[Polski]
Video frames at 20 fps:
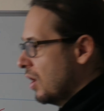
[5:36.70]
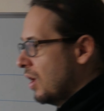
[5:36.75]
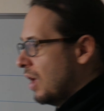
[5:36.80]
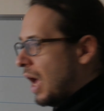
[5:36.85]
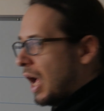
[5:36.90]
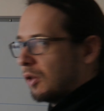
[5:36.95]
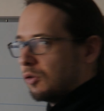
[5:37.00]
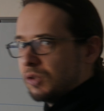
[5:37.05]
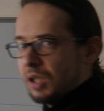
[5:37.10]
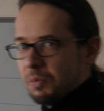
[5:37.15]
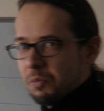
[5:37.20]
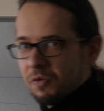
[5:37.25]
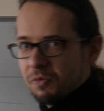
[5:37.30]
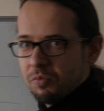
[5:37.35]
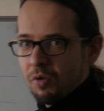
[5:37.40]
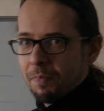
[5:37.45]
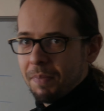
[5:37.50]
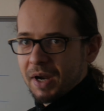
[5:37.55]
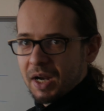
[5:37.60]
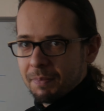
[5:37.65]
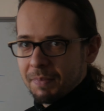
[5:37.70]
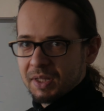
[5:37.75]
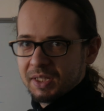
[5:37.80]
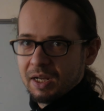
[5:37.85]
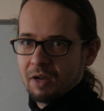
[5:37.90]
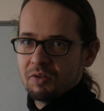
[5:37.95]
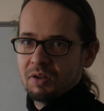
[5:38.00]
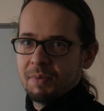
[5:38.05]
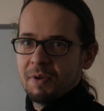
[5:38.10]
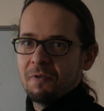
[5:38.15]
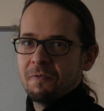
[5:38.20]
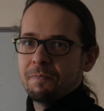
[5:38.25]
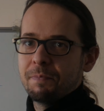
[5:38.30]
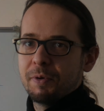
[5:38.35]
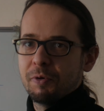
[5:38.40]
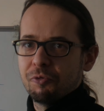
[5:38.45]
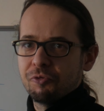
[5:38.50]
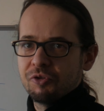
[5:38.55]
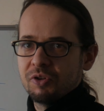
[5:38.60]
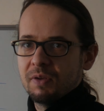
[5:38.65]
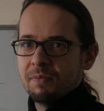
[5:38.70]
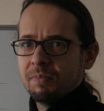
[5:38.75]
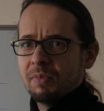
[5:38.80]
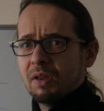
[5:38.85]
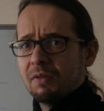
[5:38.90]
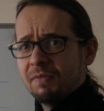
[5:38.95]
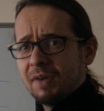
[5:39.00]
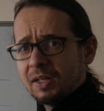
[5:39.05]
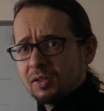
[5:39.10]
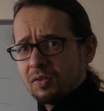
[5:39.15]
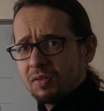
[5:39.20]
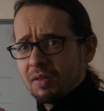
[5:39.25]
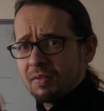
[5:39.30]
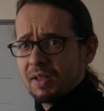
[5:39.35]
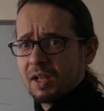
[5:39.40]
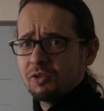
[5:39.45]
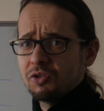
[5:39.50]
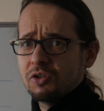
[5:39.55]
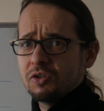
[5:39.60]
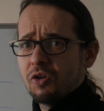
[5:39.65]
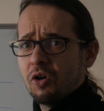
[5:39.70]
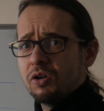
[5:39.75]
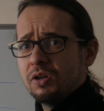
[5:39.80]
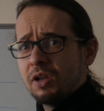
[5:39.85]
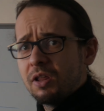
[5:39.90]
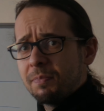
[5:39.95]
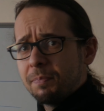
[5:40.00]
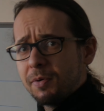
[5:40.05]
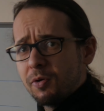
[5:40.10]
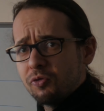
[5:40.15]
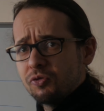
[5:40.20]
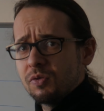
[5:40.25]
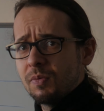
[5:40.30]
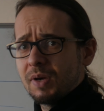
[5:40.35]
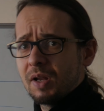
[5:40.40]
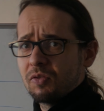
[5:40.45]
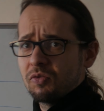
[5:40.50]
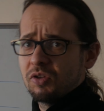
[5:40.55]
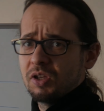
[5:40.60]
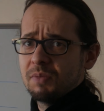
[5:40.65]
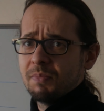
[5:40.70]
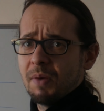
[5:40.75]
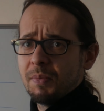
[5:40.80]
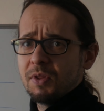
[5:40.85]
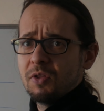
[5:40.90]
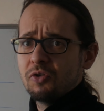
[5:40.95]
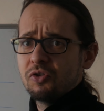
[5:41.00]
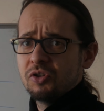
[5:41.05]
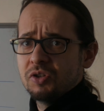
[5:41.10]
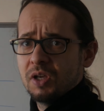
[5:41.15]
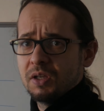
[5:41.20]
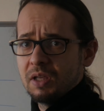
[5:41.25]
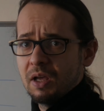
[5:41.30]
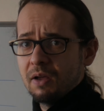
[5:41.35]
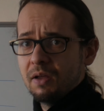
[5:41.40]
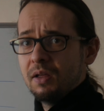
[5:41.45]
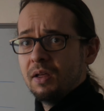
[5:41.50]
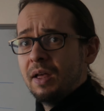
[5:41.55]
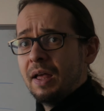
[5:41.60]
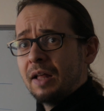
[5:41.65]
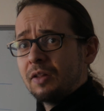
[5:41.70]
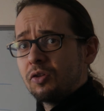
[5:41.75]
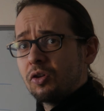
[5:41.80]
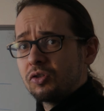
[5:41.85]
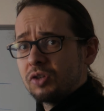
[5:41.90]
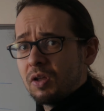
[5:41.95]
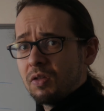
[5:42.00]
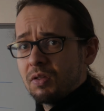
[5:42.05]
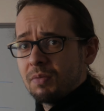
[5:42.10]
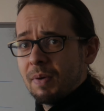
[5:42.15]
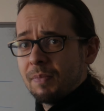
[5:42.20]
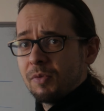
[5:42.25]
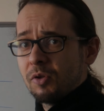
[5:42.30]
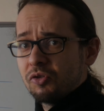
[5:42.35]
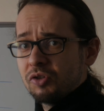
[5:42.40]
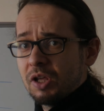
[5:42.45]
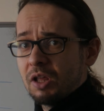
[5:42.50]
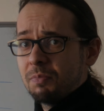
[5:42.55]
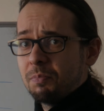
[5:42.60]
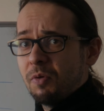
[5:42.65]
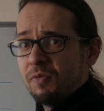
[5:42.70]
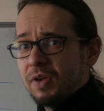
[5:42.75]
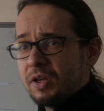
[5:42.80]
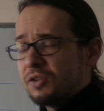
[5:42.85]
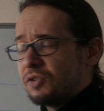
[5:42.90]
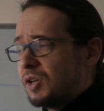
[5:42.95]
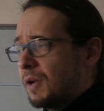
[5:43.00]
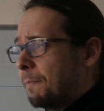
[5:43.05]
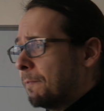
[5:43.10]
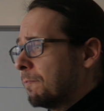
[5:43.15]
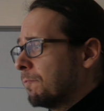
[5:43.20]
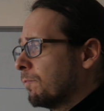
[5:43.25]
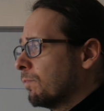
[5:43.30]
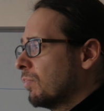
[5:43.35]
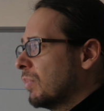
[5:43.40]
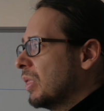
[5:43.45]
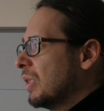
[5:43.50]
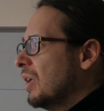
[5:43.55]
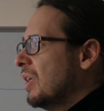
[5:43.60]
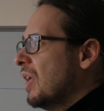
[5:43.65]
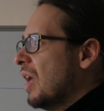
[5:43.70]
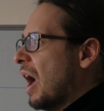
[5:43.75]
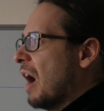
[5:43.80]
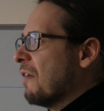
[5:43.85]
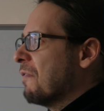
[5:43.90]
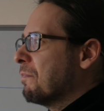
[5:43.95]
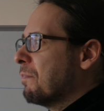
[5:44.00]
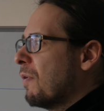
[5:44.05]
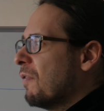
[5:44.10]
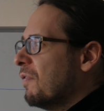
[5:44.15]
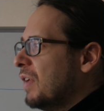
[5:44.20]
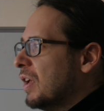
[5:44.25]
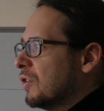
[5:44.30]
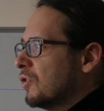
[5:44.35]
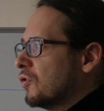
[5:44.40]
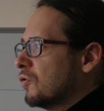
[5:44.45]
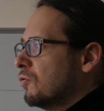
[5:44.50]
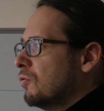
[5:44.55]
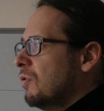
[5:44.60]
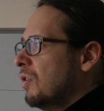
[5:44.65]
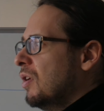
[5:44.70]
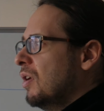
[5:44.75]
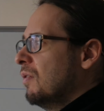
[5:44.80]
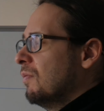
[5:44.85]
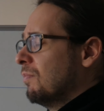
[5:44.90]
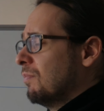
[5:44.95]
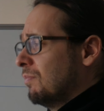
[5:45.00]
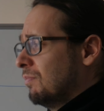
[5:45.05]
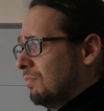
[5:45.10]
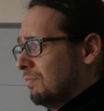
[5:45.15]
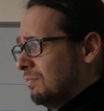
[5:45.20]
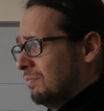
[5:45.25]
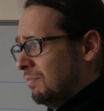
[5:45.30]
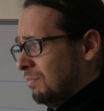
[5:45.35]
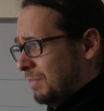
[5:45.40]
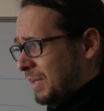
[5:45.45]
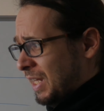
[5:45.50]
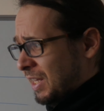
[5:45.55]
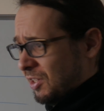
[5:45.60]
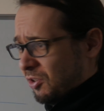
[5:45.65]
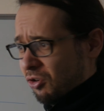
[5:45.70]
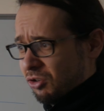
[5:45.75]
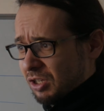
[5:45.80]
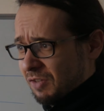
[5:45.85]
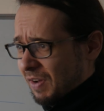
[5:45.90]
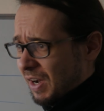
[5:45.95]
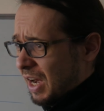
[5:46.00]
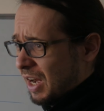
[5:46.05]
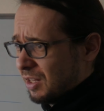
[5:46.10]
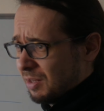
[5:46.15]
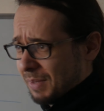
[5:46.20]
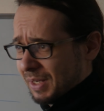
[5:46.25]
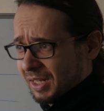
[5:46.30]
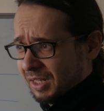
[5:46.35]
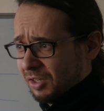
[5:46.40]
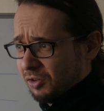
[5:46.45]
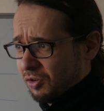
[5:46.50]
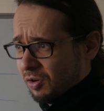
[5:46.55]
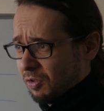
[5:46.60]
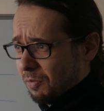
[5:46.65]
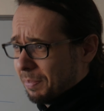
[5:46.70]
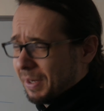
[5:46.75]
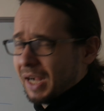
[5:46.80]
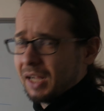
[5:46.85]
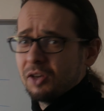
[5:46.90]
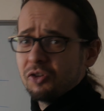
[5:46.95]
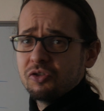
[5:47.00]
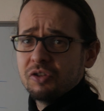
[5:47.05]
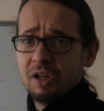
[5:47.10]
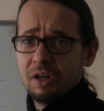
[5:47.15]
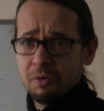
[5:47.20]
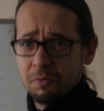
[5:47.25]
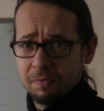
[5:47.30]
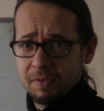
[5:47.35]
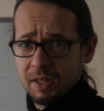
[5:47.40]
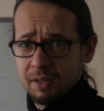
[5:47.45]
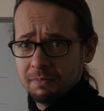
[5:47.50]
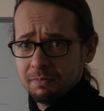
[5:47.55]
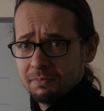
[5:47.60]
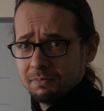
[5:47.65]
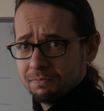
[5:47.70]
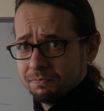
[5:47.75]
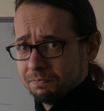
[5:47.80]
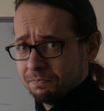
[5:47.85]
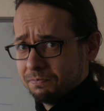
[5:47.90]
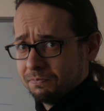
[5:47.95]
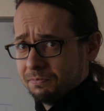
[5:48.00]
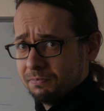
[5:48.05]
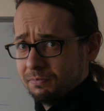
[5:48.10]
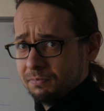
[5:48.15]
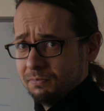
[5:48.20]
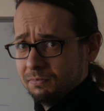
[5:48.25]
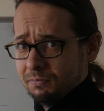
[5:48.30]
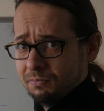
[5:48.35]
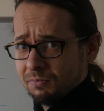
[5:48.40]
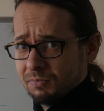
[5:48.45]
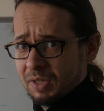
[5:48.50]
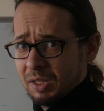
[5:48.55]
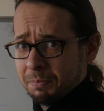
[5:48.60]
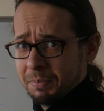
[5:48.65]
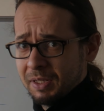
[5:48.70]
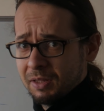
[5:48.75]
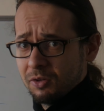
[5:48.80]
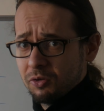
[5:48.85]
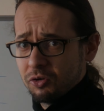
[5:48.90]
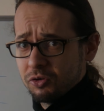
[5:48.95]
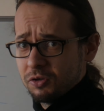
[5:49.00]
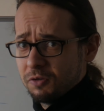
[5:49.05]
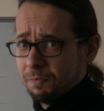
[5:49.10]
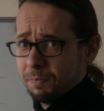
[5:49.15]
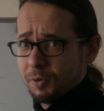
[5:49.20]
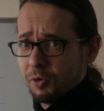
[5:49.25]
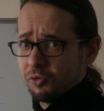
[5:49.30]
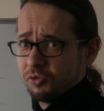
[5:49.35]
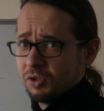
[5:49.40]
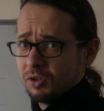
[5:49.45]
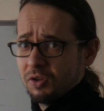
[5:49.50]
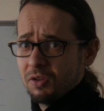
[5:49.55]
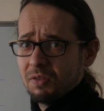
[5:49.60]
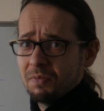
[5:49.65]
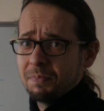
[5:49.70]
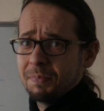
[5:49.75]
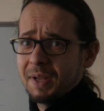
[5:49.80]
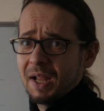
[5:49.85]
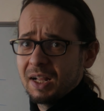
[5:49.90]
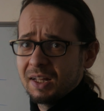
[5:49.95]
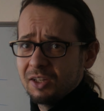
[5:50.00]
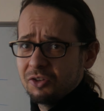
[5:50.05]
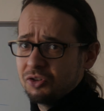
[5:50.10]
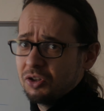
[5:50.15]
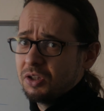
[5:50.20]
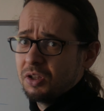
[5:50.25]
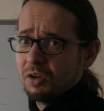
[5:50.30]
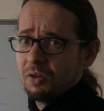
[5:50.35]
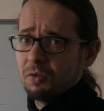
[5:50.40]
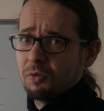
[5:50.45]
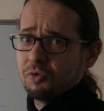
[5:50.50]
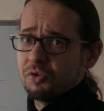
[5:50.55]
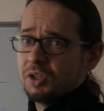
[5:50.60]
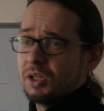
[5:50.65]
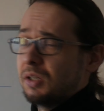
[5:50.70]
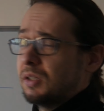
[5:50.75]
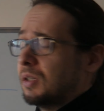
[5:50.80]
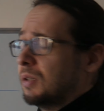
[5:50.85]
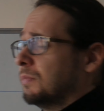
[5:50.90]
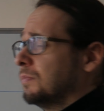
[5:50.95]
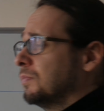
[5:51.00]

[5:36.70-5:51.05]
a tutaj mówimy o parametrach, które mają w próżni. Warto zaznaczyć, że o ile z próżnią na co dzień mamy do czynienia, to często mamy do czynienia z powietrzem, a w powietrzu prędkości fal elektromagnetycznych są praktycznie równe tej prędkości w próżni. To jest praktycznie nierozróżnialne.